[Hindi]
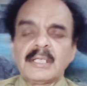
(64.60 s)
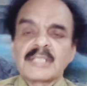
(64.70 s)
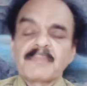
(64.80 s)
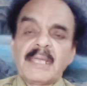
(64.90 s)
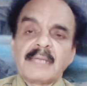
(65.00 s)

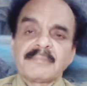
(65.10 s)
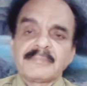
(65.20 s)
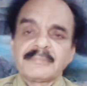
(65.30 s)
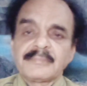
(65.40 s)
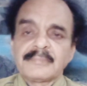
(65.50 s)
इसमें
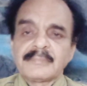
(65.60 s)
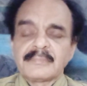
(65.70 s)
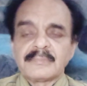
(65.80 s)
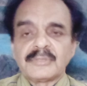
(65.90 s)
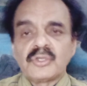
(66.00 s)

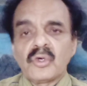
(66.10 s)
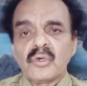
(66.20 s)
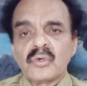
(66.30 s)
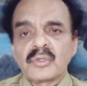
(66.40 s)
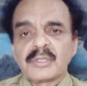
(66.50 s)
जो
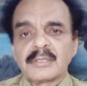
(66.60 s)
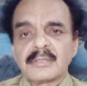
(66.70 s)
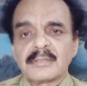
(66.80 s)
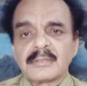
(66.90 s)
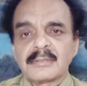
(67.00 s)
लोग
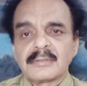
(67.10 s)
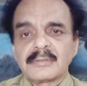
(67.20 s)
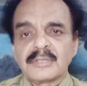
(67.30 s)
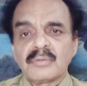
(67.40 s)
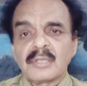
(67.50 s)

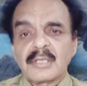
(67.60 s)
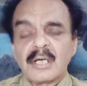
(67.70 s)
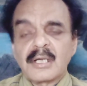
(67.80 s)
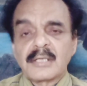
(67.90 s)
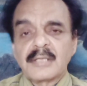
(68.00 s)

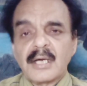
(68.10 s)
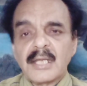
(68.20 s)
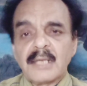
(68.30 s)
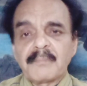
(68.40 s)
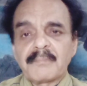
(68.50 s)
जिनका किरदार
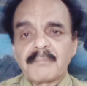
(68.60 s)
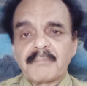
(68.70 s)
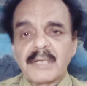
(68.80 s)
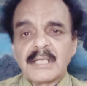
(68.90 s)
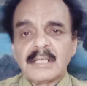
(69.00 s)
है
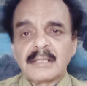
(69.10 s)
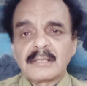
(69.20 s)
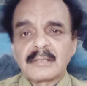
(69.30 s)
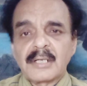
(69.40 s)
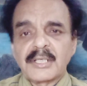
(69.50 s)
बड़ी
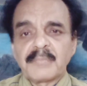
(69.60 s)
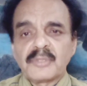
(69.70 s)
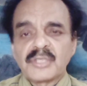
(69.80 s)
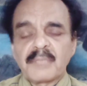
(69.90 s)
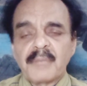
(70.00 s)

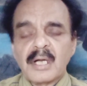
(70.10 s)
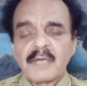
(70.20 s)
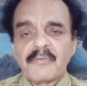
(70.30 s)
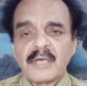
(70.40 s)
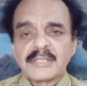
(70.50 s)
कंट्रीब्यूशन पाक
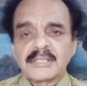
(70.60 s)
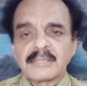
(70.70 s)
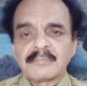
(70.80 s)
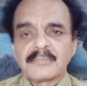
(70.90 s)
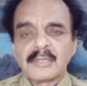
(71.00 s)
अफवाज
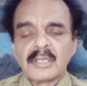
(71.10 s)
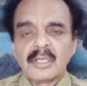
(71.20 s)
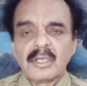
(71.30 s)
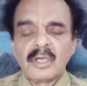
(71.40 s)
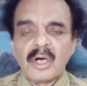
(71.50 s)
की
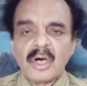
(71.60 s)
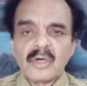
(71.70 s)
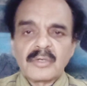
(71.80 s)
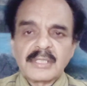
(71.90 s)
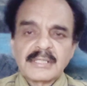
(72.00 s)

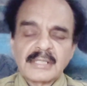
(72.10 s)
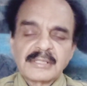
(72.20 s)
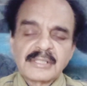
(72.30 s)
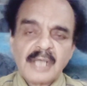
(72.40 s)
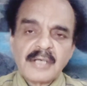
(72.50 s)
और इसका
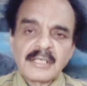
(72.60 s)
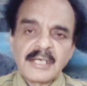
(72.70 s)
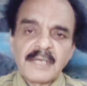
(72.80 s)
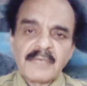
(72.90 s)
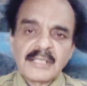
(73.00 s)
स्टार्ट
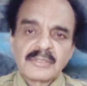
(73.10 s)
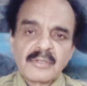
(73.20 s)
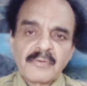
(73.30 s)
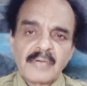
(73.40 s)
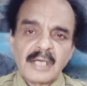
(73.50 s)
लेने वाले
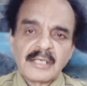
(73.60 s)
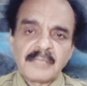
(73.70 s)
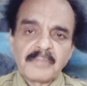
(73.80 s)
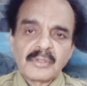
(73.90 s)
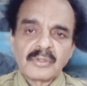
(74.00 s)
जुल्फ़ार
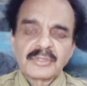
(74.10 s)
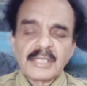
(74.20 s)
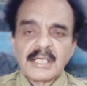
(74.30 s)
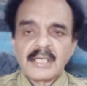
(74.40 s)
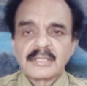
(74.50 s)
अली भुट्टो से
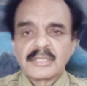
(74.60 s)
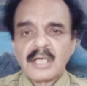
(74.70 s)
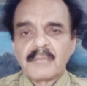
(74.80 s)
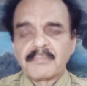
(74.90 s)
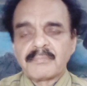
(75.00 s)
लेकर
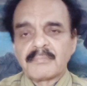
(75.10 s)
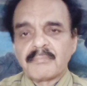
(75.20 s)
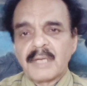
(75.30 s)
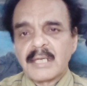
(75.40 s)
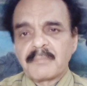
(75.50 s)
जनाब
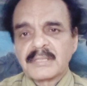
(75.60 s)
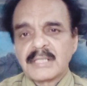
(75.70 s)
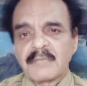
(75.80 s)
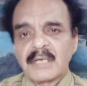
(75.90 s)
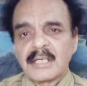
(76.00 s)
बाहर
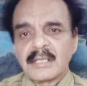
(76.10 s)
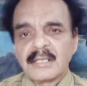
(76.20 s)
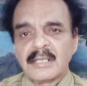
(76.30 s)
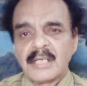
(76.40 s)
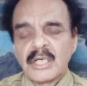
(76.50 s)
बसने वाले
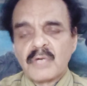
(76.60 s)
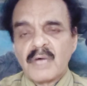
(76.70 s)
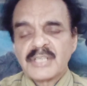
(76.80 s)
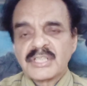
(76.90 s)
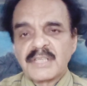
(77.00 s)

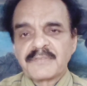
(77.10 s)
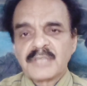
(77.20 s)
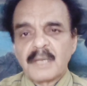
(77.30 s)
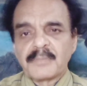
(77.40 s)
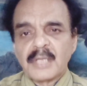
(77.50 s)
नवाज शरीफ
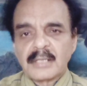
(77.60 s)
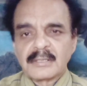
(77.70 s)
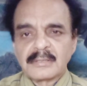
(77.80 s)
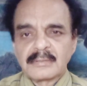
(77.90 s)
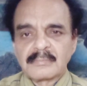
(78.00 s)
साहब तक